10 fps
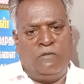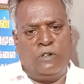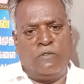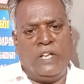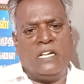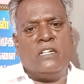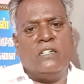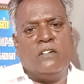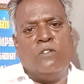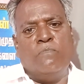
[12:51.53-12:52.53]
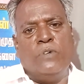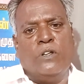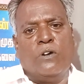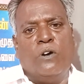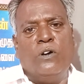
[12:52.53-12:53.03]
ஒரு விளக்கு கொம்பு
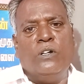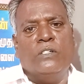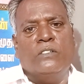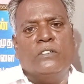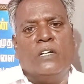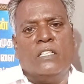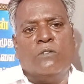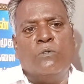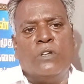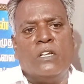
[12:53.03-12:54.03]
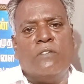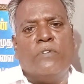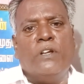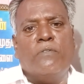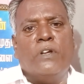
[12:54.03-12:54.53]
இருக்கும் அதை கூட்டிகிட்டு
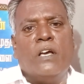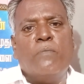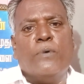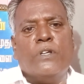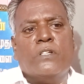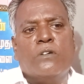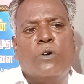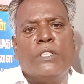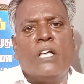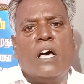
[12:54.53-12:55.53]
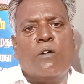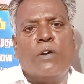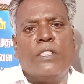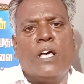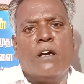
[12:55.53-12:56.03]
வீடு வீடாக போயிட்டு கோயந்தா
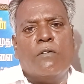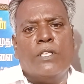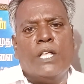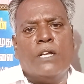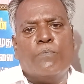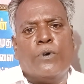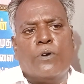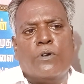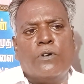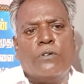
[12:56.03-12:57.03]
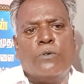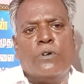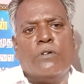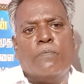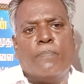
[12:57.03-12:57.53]
கோயந்தா கோயந்தான்னு போடணும்
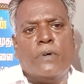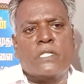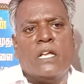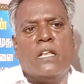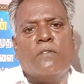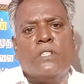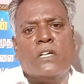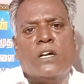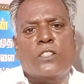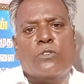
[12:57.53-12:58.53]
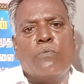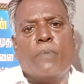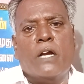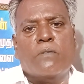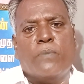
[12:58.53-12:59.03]
கூட பசங்கள்லாம் வந்து
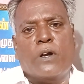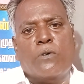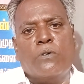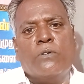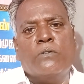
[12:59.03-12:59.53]
கத்தும் பாட்டு பாடும்